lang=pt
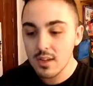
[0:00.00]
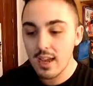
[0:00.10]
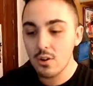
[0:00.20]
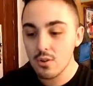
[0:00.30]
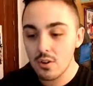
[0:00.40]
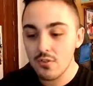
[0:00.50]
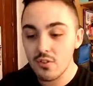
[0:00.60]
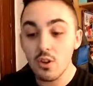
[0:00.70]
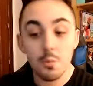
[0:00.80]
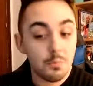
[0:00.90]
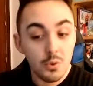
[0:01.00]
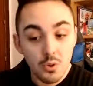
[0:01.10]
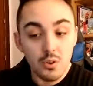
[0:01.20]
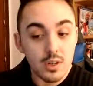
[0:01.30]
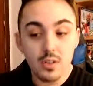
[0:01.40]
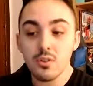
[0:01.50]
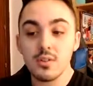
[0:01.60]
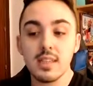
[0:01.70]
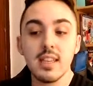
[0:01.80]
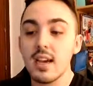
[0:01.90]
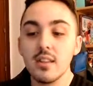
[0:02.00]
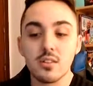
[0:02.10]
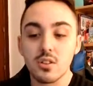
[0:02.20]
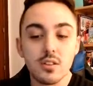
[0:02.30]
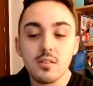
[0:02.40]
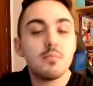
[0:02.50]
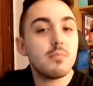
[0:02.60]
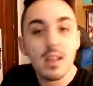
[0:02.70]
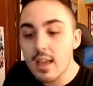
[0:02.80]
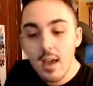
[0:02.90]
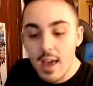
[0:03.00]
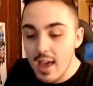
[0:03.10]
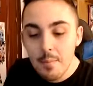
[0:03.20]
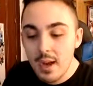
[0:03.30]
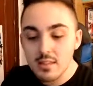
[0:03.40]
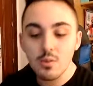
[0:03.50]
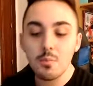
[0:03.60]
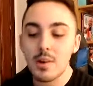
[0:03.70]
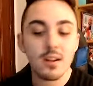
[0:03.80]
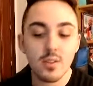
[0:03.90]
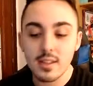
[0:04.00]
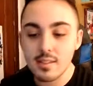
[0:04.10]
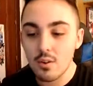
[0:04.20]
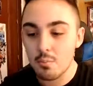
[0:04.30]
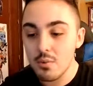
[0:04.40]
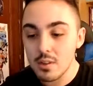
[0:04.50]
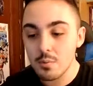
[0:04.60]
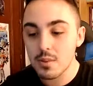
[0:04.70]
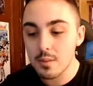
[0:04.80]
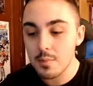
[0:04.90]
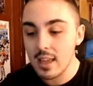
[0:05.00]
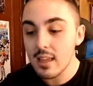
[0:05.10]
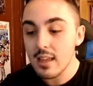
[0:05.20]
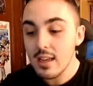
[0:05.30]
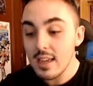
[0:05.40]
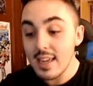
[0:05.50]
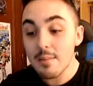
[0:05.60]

é o novo, e o boo que eu não tinha antes. É mais um para a coleção, muito bom também. E